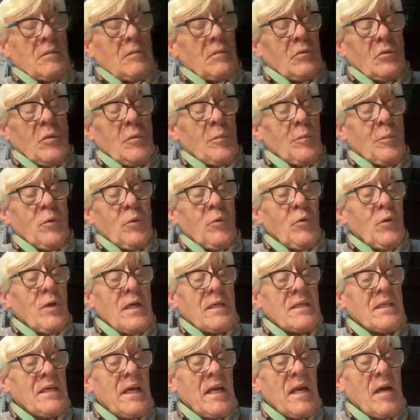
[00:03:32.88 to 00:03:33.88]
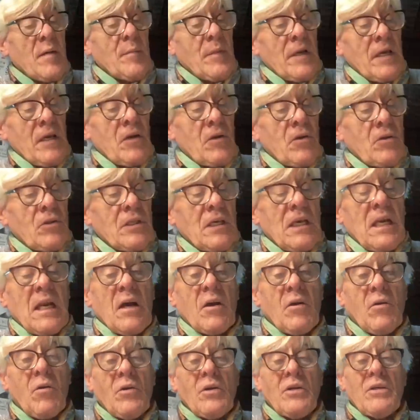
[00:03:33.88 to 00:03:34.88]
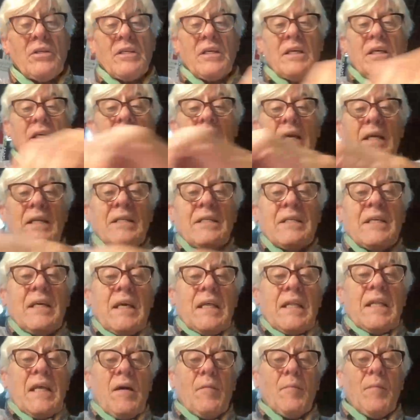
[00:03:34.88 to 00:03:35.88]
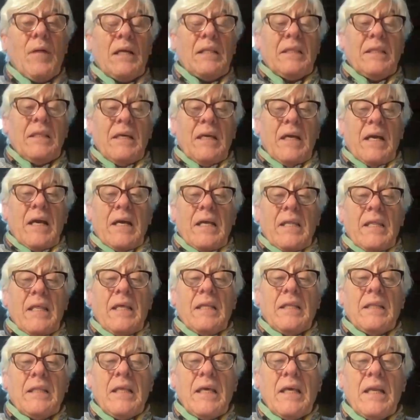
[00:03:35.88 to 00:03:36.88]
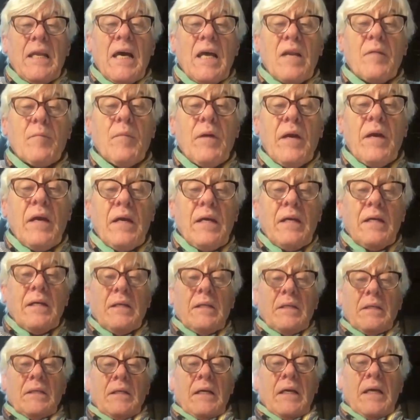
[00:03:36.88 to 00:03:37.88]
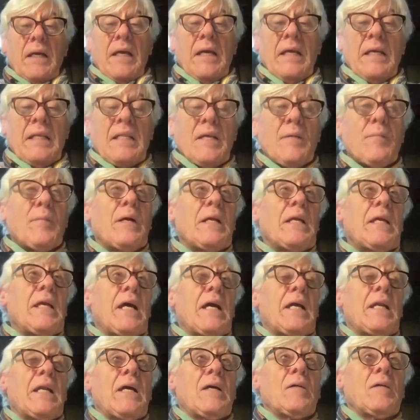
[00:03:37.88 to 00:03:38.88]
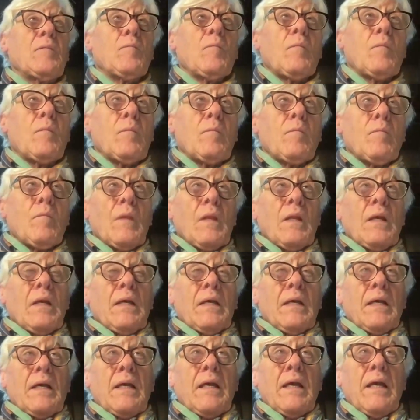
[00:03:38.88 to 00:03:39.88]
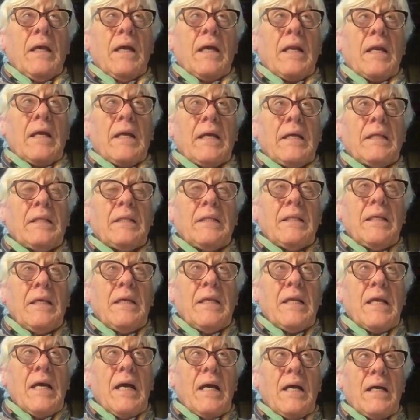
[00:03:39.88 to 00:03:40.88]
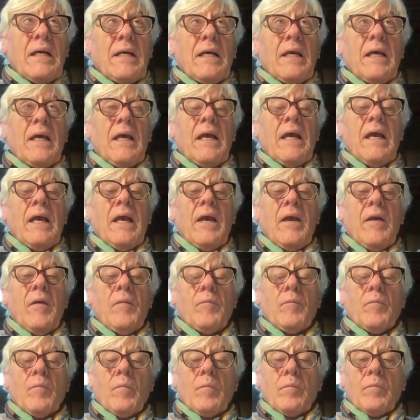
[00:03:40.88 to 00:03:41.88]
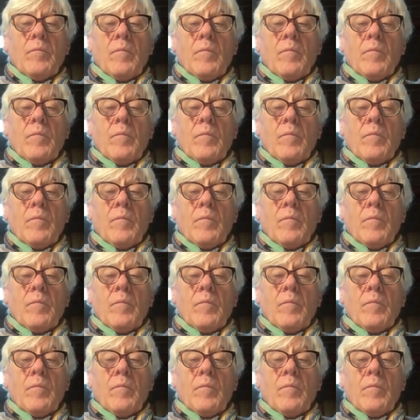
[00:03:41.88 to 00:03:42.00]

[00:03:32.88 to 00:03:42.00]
no pude hacer a menos de la coincidencia dramática de enterarme esta mañana que Argentina eh,